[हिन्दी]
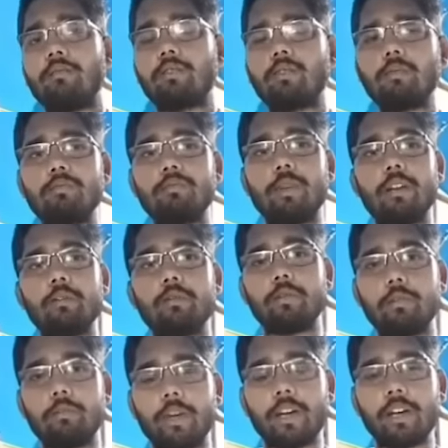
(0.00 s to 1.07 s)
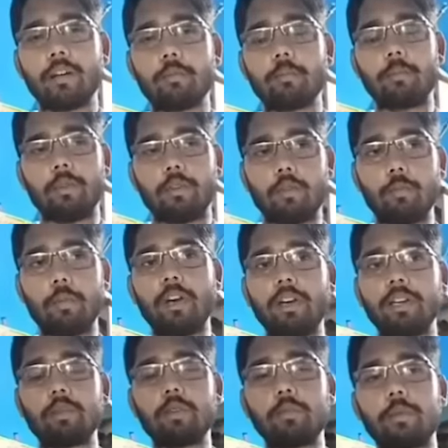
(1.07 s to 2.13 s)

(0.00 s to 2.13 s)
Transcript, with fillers: तो मैंने मैंने ना बिलेनर्स